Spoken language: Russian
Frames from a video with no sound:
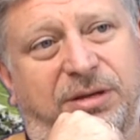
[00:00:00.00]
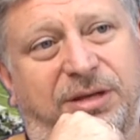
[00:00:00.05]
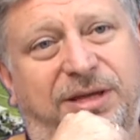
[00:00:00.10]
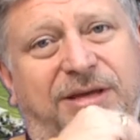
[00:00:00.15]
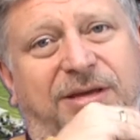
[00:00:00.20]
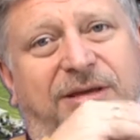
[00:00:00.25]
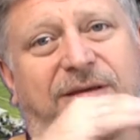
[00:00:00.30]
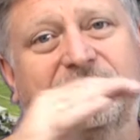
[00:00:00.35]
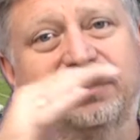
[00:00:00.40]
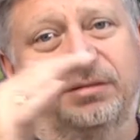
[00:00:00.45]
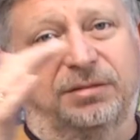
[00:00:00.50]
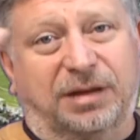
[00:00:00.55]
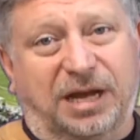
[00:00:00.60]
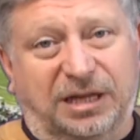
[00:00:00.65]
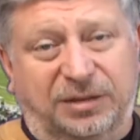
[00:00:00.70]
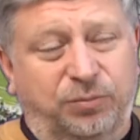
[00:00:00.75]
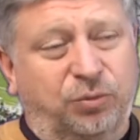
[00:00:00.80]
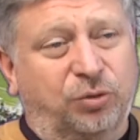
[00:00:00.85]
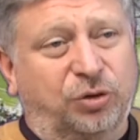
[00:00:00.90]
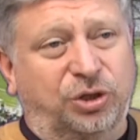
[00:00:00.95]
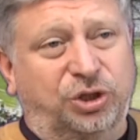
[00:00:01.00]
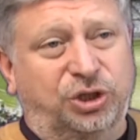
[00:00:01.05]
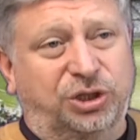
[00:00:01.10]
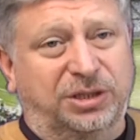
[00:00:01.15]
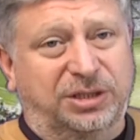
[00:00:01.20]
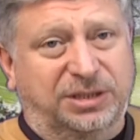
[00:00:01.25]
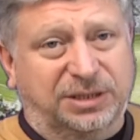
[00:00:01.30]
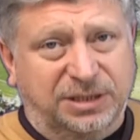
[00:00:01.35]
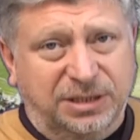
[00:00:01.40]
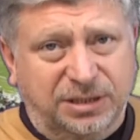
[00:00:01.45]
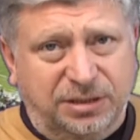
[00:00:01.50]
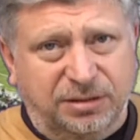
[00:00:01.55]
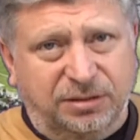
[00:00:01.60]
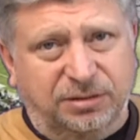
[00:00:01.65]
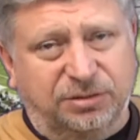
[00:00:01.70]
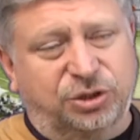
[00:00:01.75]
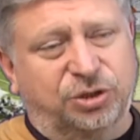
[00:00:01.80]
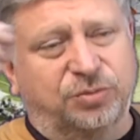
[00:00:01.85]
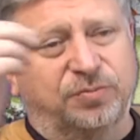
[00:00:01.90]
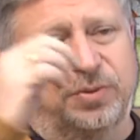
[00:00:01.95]
И отборочный цикл
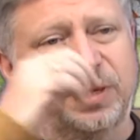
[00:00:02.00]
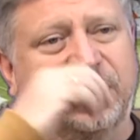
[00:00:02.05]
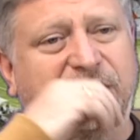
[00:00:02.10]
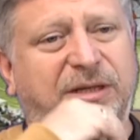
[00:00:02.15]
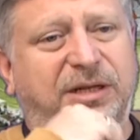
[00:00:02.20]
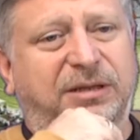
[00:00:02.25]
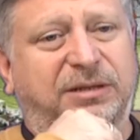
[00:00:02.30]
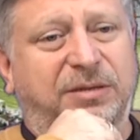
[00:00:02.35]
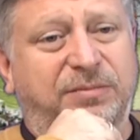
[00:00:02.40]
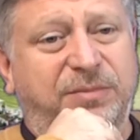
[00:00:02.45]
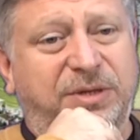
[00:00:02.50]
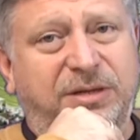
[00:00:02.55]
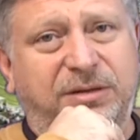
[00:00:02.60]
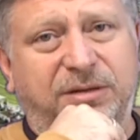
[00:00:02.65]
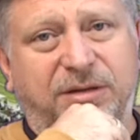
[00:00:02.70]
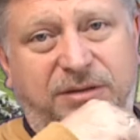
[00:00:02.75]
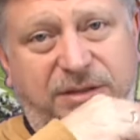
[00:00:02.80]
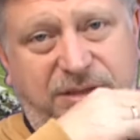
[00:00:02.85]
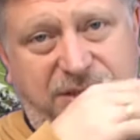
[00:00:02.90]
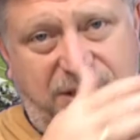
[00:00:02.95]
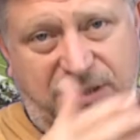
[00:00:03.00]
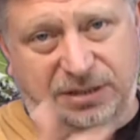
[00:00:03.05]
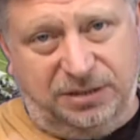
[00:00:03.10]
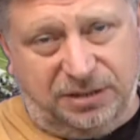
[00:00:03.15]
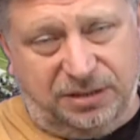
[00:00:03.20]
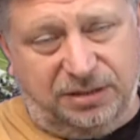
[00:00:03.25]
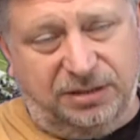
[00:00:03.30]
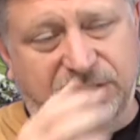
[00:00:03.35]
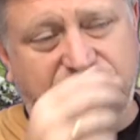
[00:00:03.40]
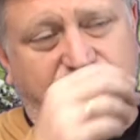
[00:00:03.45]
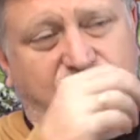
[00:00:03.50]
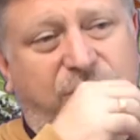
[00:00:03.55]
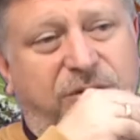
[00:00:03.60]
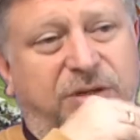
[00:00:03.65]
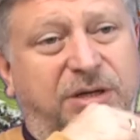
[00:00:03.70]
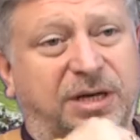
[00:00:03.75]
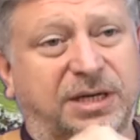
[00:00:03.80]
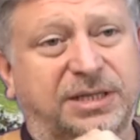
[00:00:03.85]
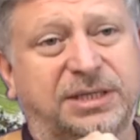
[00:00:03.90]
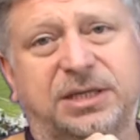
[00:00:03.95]
чемпионата мира, где играла и
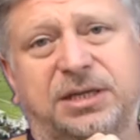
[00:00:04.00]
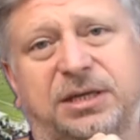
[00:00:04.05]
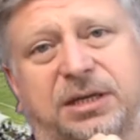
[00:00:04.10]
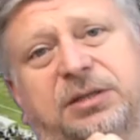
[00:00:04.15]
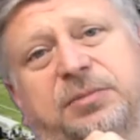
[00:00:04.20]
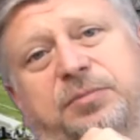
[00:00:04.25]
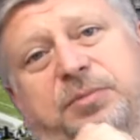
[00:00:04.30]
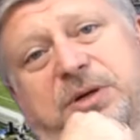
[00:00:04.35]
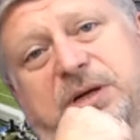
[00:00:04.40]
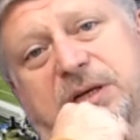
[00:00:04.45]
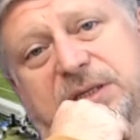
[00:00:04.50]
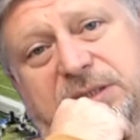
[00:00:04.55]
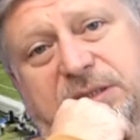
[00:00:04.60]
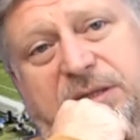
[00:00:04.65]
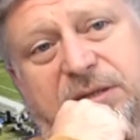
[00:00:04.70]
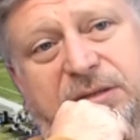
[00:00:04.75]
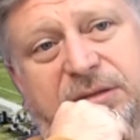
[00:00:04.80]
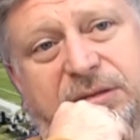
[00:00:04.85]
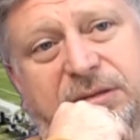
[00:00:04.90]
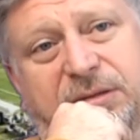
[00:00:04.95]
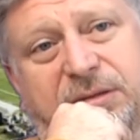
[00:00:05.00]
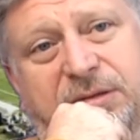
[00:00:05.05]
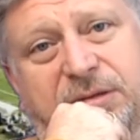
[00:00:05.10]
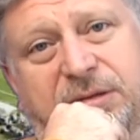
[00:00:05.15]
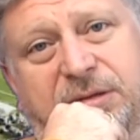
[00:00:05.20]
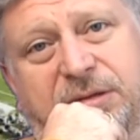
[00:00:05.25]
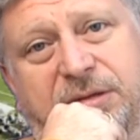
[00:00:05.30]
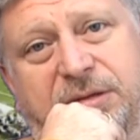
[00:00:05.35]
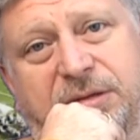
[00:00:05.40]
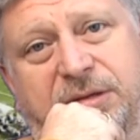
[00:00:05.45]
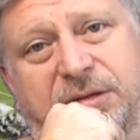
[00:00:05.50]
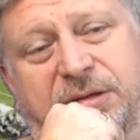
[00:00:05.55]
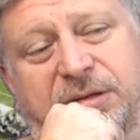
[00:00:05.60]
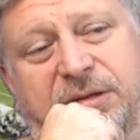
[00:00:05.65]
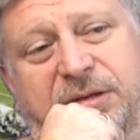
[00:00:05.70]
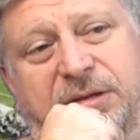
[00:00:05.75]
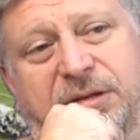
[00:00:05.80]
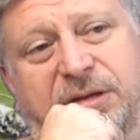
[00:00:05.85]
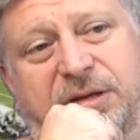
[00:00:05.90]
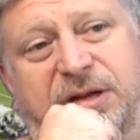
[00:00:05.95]
сборная России, это показал.
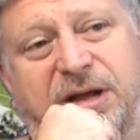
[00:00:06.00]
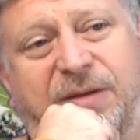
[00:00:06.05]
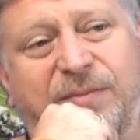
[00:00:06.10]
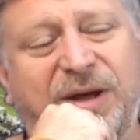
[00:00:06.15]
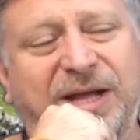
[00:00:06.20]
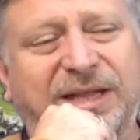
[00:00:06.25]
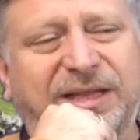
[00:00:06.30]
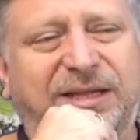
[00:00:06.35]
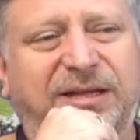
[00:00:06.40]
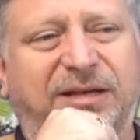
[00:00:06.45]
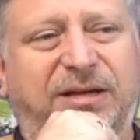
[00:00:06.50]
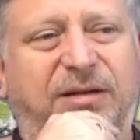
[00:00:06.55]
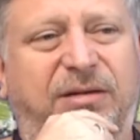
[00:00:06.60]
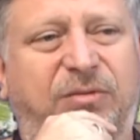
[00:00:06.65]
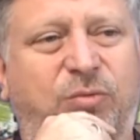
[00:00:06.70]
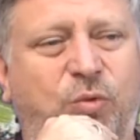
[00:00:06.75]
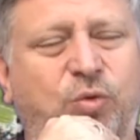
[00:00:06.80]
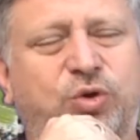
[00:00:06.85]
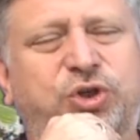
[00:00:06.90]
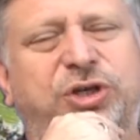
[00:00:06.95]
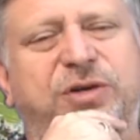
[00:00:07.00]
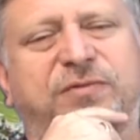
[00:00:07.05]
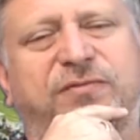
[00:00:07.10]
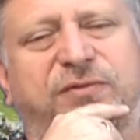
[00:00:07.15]
Команда очень